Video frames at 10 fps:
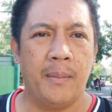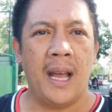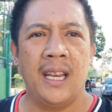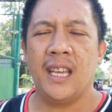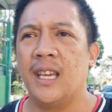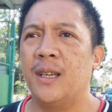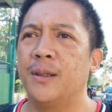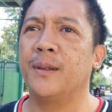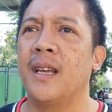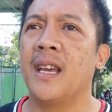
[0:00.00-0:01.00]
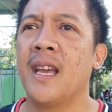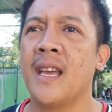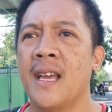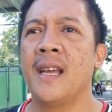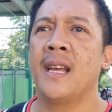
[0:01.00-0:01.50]
Bali, ayun
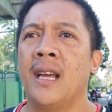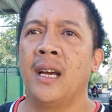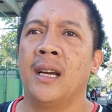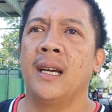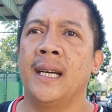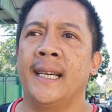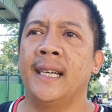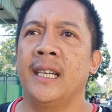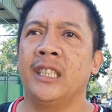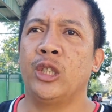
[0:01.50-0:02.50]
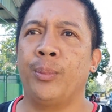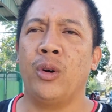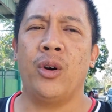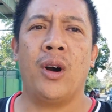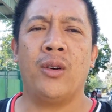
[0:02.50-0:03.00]
uh, Dito
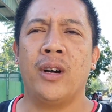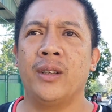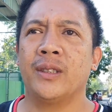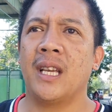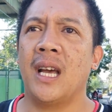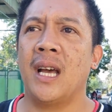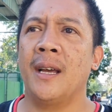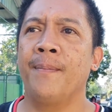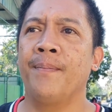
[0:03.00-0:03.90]
po ako ngayon sa